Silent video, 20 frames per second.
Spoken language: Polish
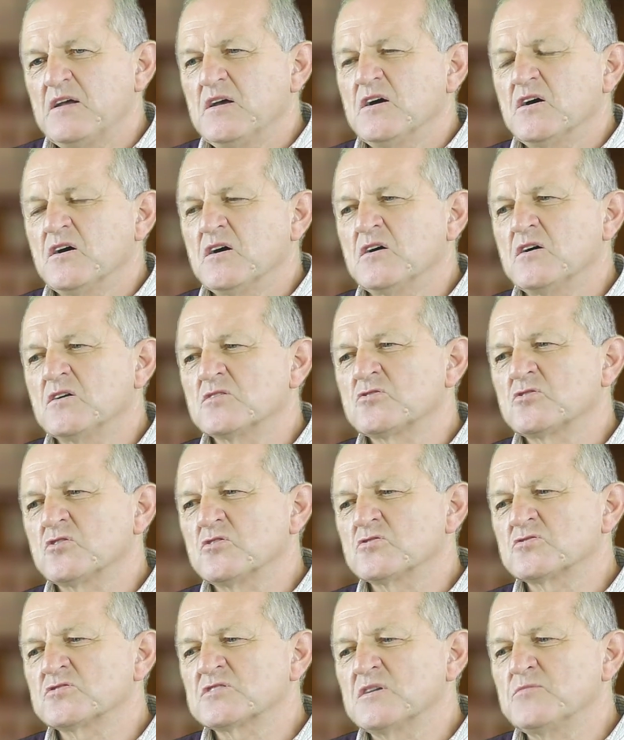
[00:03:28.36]
o
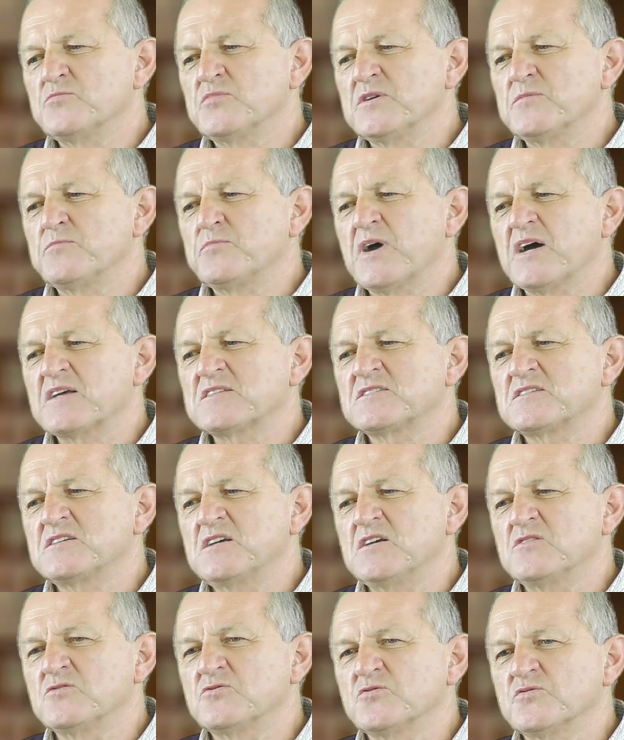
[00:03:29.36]
to, żeby pacjent.
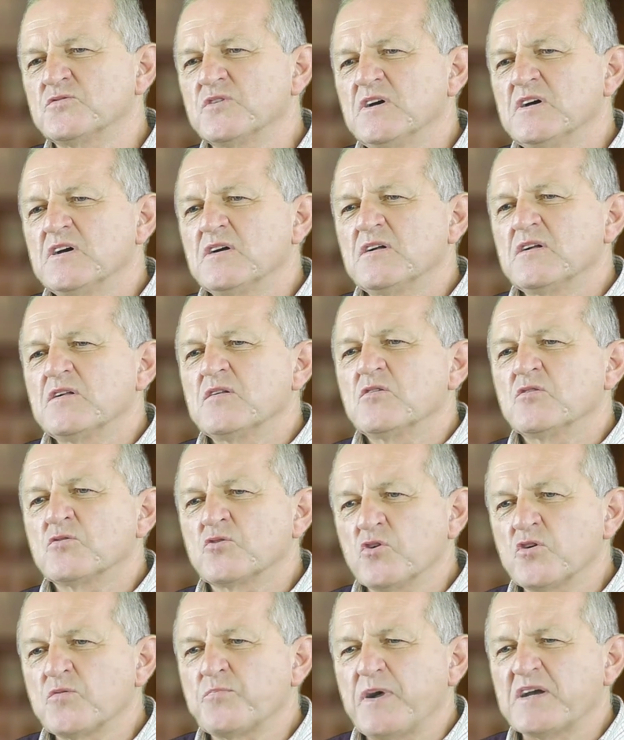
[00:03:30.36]
Czyli ruch
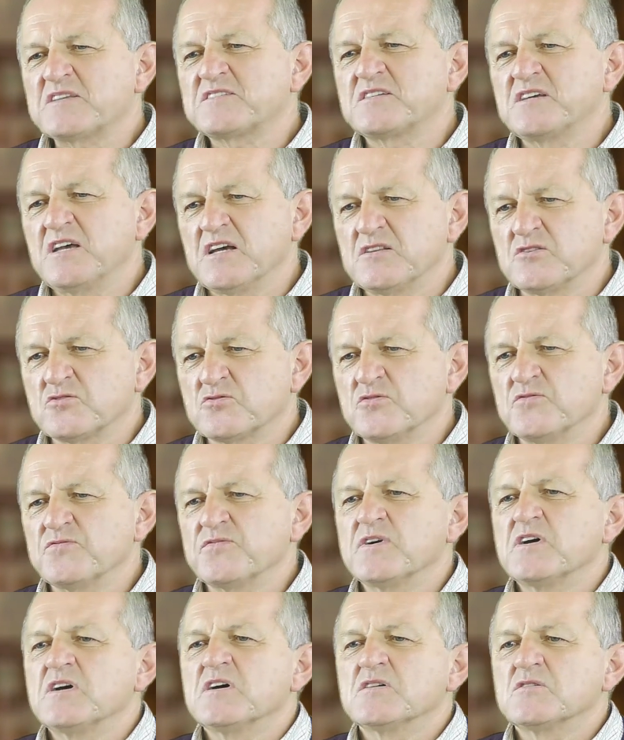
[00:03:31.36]
ludzi ruch pacjentów jest
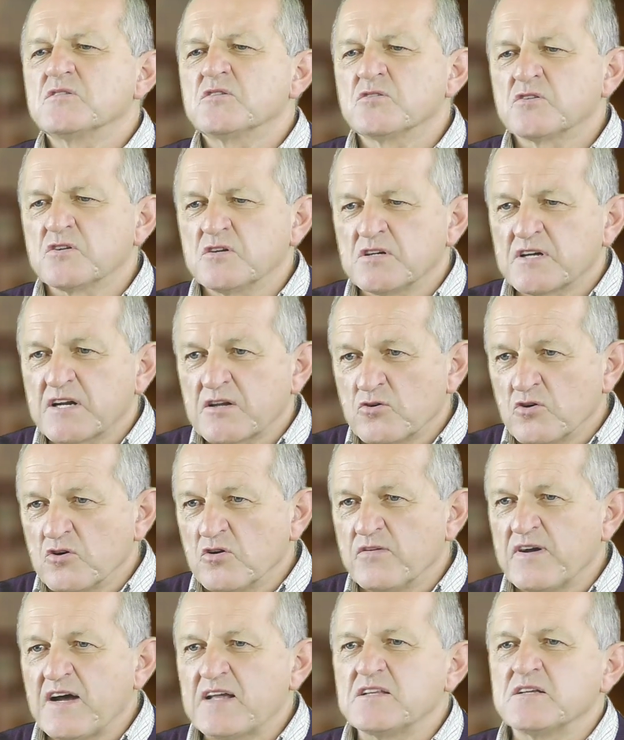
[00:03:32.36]
regulowany. Tak?
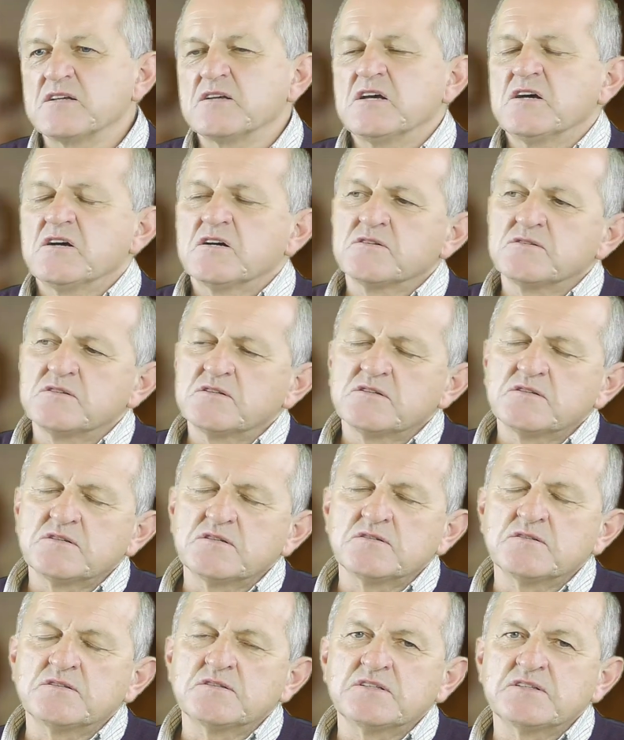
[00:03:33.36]
Regulowany.
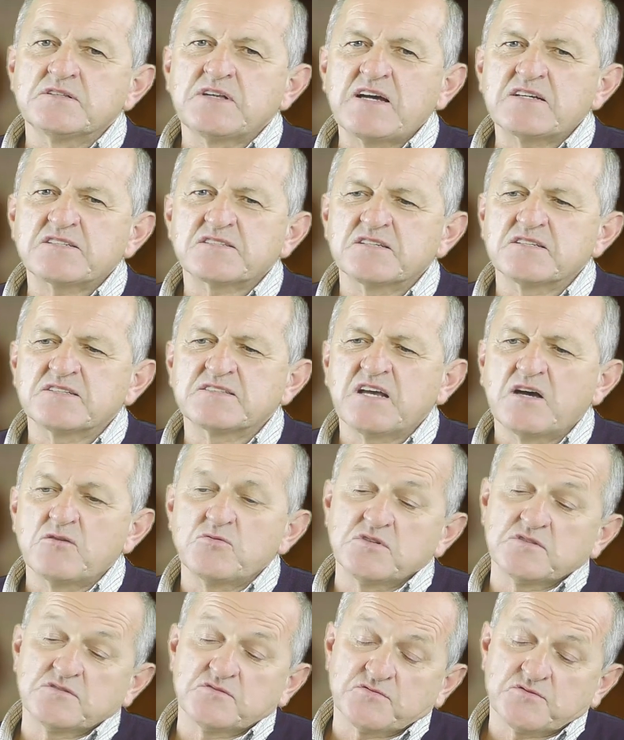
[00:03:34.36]
Nasze całe,
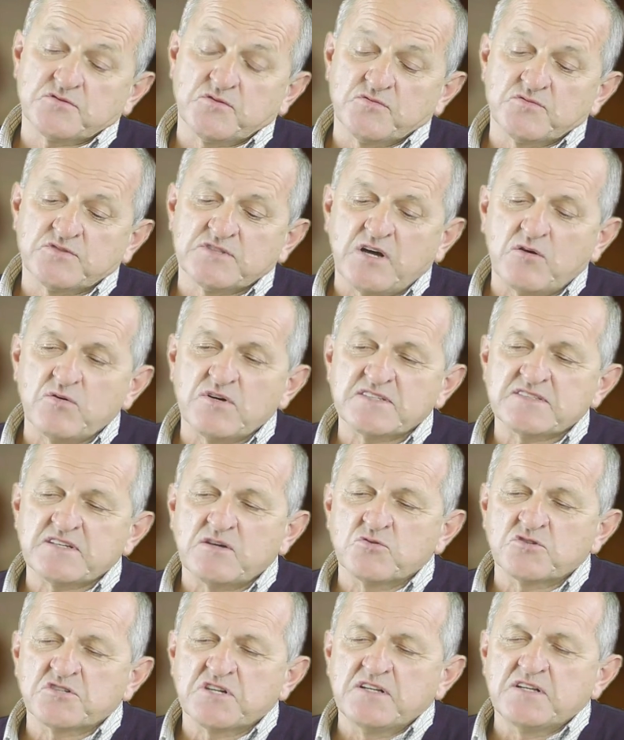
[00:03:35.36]
całe
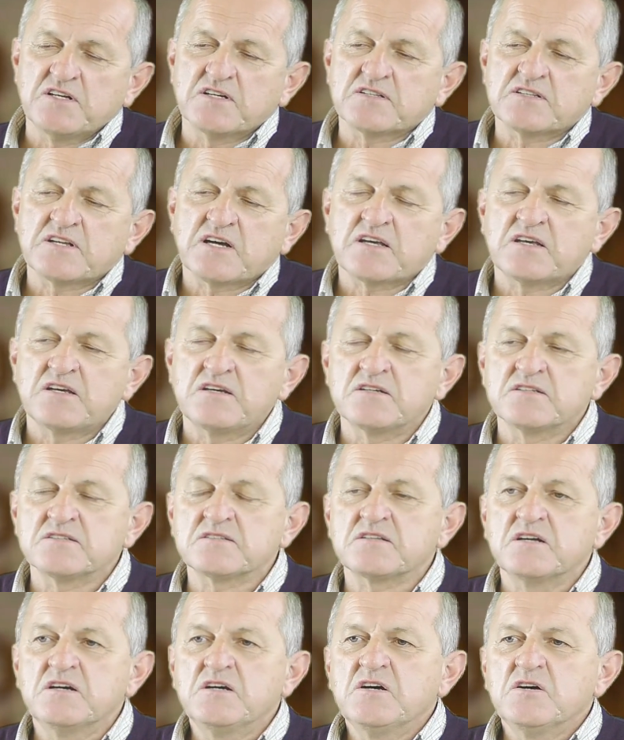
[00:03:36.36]
założenie takie
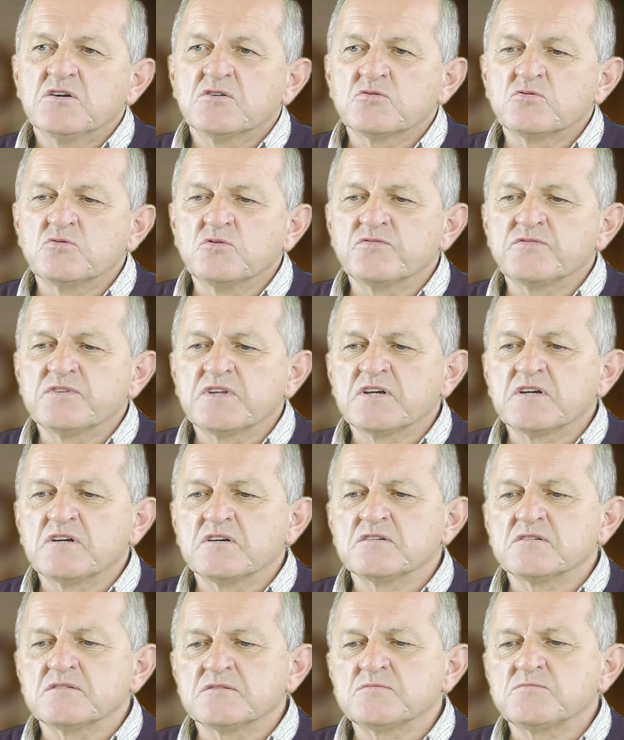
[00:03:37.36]
jest
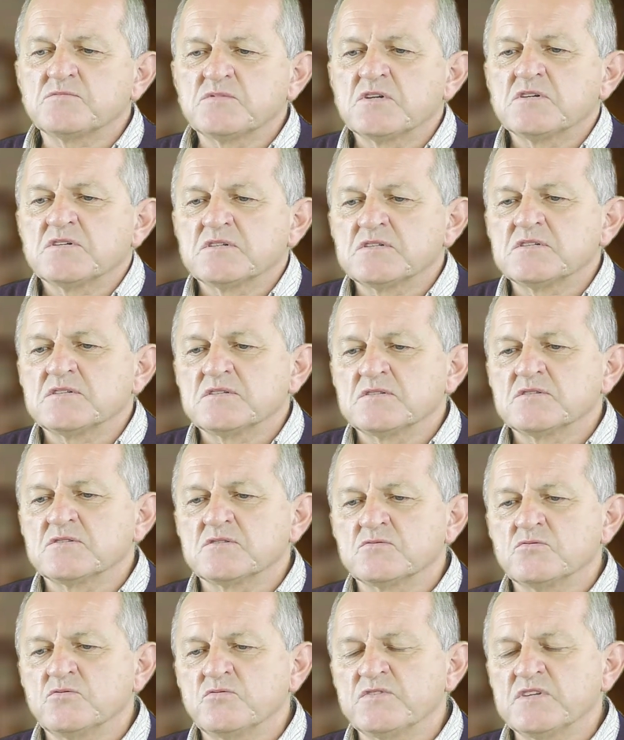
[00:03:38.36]
głównego, e,
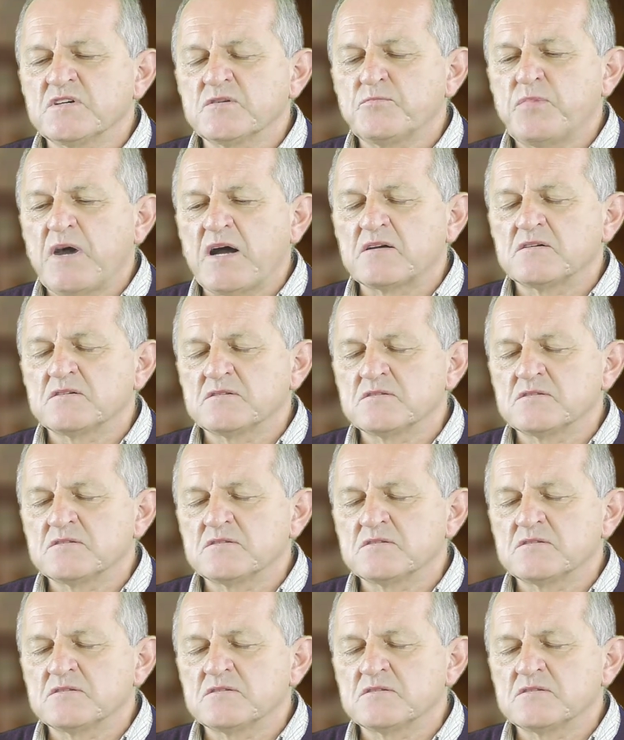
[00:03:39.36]
głównych e,